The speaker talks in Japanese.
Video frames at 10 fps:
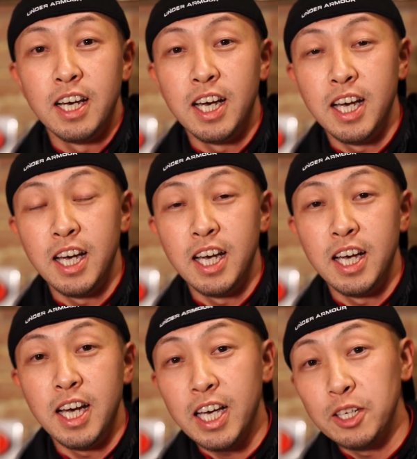
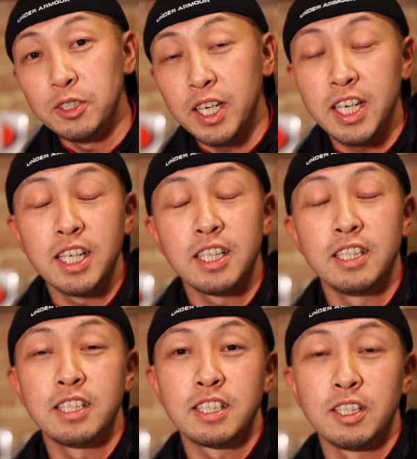えー、上げるだけやっ
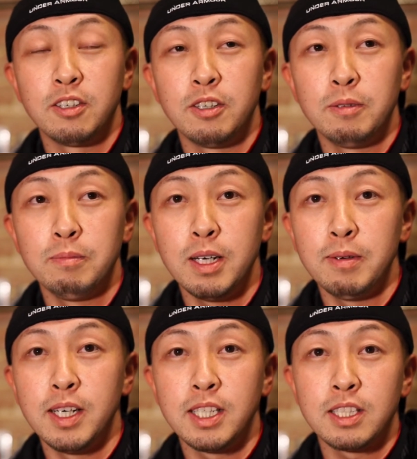たんですけどまあ
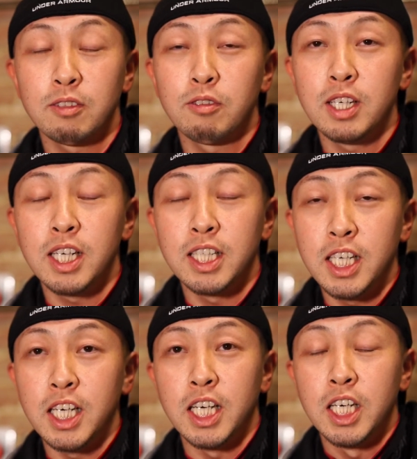まあそこから
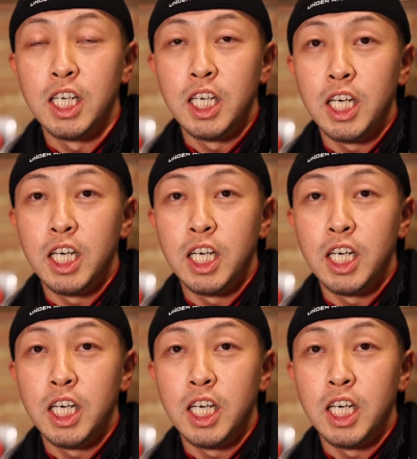ね、